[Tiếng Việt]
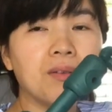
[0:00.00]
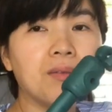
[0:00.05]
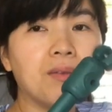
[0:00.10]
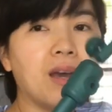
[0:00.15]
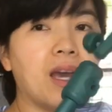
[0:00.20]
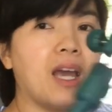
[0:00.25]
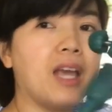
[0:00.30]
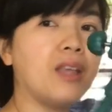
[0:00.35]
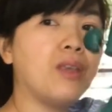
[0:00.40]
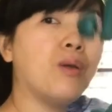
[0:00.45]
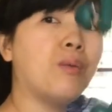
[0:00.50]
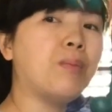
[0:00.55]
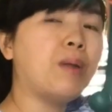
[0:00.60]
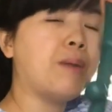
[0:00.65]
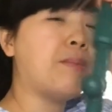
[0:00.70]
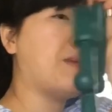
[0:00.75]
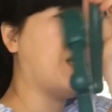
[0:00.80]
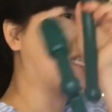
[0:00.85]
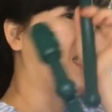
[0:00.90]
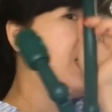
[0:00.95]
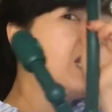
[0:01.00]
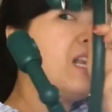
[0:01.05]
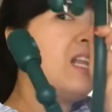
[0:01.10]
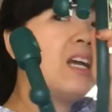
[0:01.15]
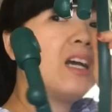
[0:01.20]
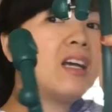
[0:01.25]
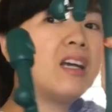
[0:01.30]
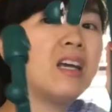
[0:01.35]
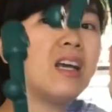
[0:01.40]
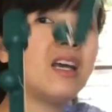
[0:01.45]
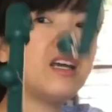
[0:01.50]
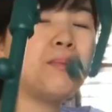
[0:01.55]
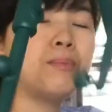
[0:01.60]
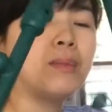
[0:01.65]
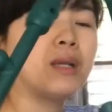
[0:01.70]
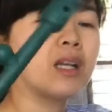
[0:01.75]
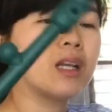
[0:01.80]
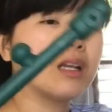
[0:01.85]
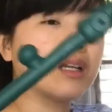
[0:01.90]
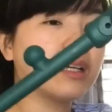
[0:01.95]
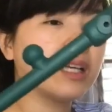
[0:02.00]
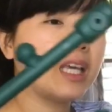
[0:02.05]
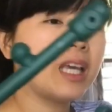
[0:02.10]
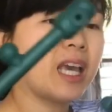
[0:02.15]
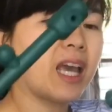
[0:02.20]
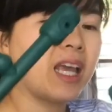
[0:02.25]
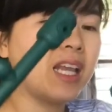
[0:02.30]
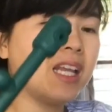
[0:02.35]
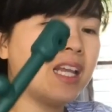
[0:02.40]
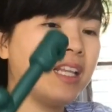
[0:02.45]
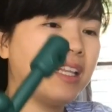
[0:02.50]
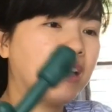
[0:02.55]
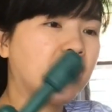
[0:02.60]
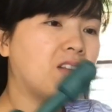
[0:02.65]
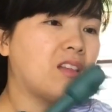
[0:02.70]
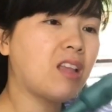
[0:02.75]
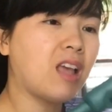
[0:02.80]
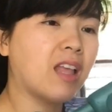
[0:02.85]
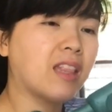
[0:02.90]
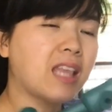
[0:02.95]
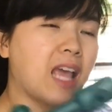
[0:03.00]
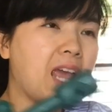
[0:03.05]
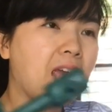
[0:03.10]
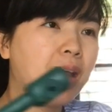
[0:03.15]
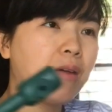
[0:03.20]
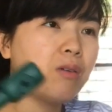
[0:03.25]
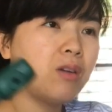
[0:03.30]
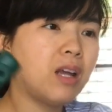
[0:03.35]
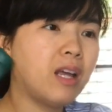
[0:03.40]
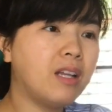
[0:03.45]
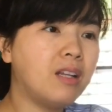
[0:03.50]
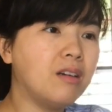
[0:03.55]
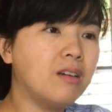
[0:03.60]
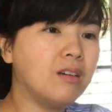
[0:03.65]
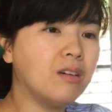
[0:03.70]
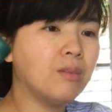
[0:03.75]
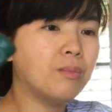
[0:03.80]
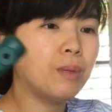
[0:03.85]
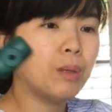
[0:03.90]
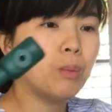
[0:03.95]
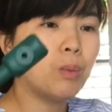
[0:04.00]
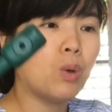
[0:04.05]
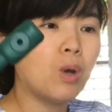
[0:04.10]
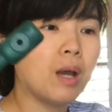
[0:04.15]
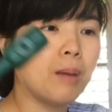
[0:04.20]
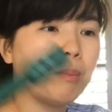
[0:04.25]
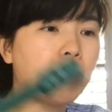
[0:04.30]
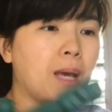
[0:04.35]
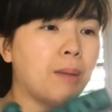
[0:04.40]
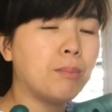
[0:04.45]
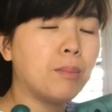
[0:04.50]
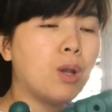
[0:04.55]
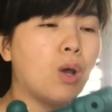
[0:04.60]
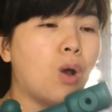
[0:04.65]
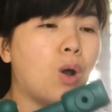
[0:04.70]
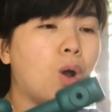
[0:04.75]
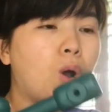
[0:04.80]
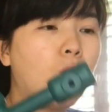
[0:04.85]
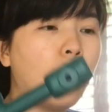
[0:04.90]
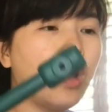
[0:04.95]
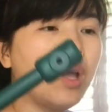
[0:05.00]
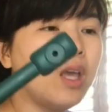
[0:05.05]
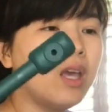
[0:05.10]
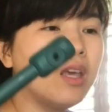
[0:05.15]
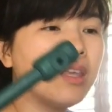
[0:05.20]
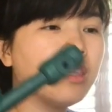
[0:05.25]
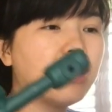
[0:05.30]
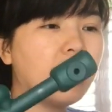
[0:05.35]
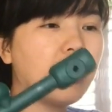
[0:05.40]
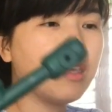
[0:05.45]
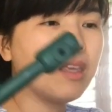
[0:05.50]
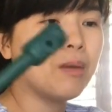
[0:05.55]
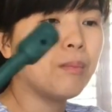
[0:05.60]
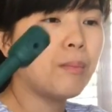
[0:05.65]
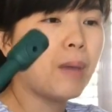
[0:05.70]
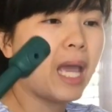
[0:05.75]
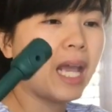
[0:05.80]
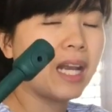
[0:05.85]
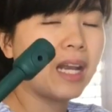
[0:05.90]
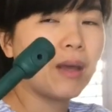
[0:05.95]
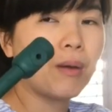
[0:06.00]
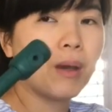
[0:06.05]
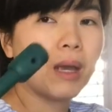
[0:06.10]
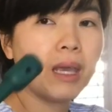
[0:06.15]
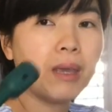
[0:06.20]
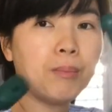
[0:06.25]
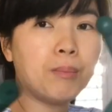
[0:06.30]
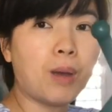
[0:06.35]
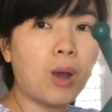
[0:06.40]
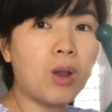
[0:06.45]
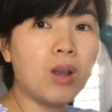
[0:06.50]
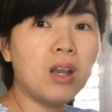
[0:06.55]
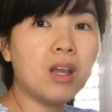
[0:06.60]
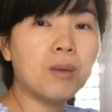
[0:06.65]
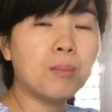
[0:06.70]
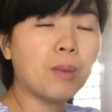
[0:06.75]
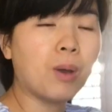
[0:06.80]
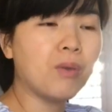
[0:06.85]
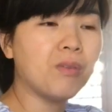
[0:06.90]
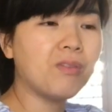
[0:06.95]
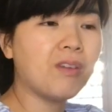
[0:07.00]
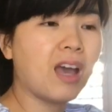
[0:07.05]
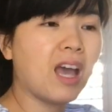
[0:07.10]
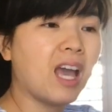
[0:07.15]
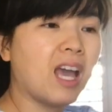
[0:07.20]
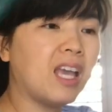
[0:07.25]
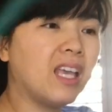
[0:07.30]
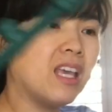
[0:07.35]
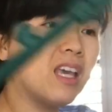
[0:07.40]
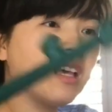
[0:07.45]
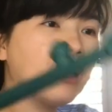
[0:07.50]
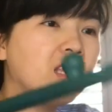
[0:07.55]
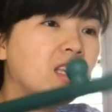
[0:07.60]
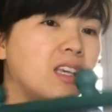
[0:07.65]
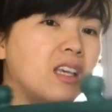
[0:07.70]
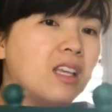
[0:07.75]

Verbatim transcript: và dùng để mặt xa lưng á mình cái cây này thì có thể tháo ra được mình mua 25 đô cho những bạn nào hay mỏi lưng mỏi vai á